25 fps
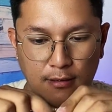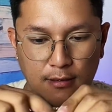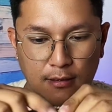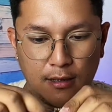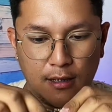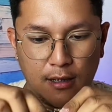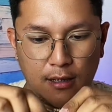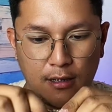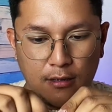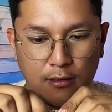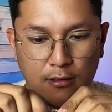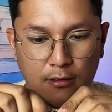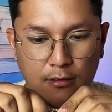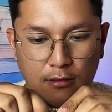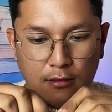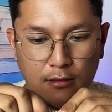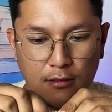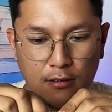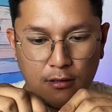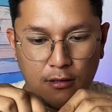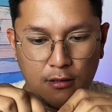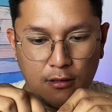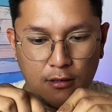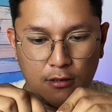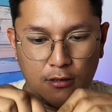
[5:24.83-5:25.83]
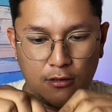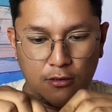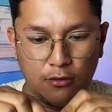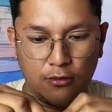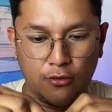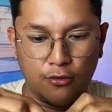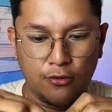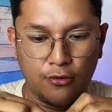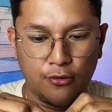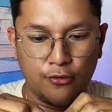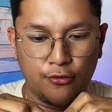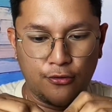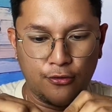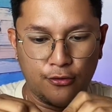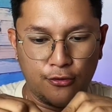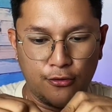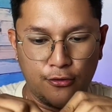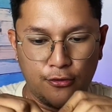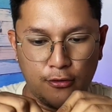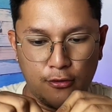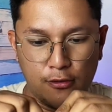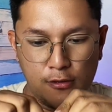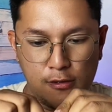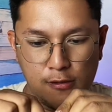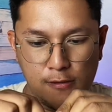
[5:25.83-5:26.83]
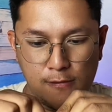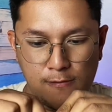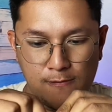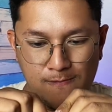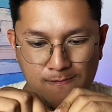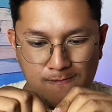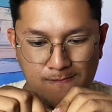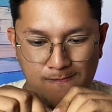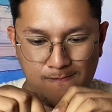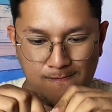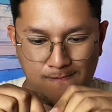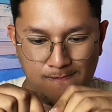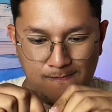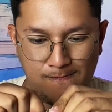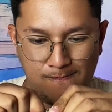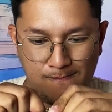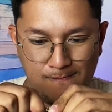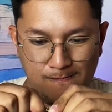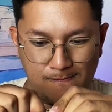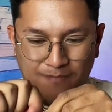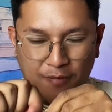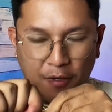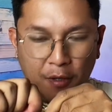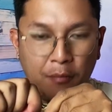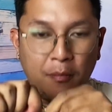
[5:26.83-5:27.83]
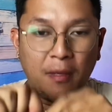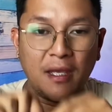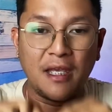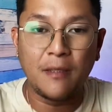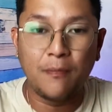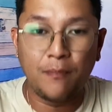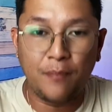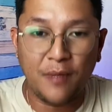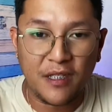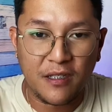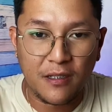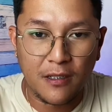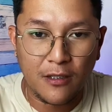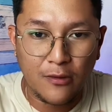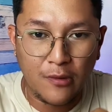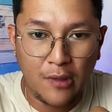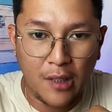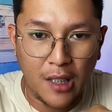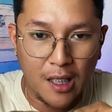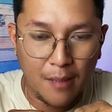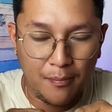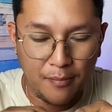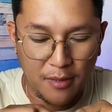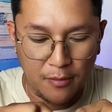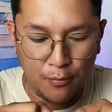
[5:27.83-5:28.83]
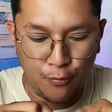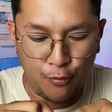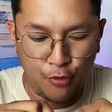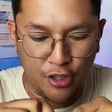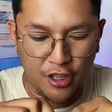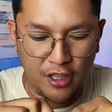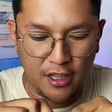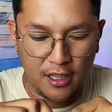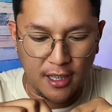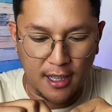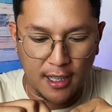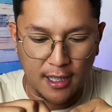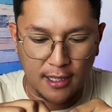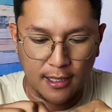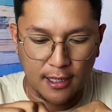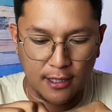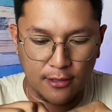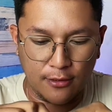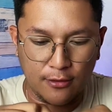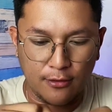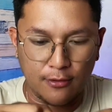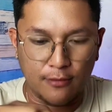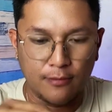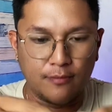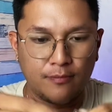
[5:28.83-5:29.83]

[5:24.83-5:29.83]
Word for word: ng todo-todo pag mahigpit na yung kapit pwede na ata to